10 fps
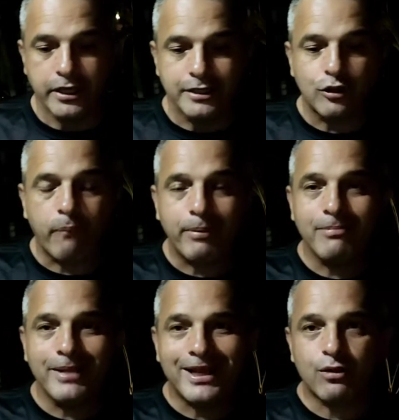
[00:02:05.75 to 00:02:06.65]
Então,
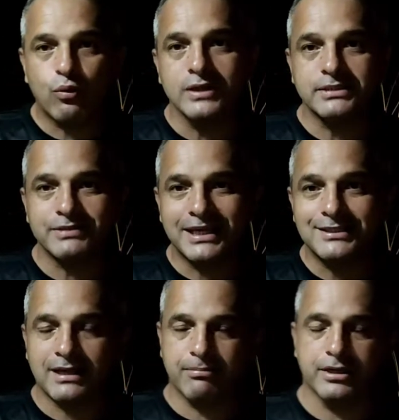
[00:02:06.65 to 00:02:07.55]
primeira coisa que você tem
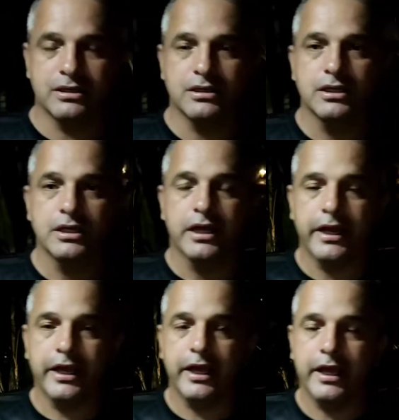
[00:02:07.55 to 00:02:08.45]
que saber
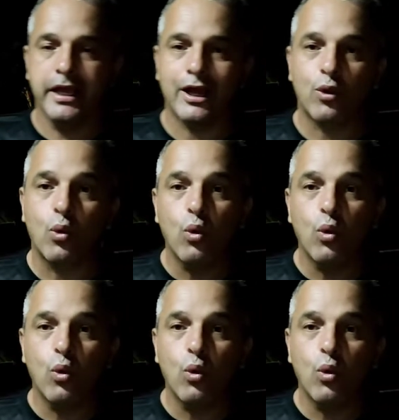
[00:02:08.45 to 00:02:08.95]
é,